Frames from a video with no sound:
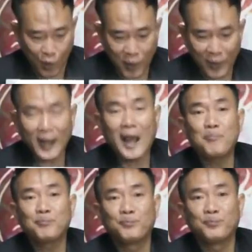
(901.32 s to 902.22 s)
ครบแล้วนะครับ
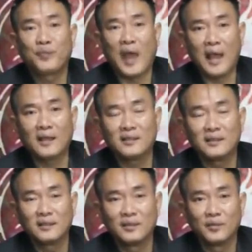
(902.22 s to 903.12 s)
ทั้ง
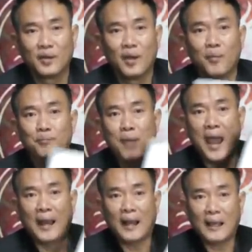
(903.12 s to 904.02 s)

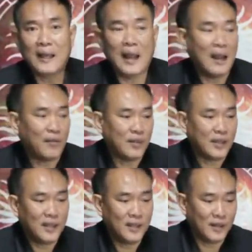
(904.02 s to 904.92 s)
8 ลัคนาราศี
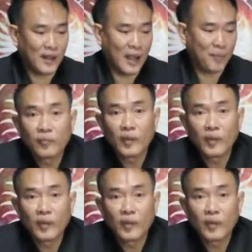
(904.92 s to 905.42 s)
นะครับ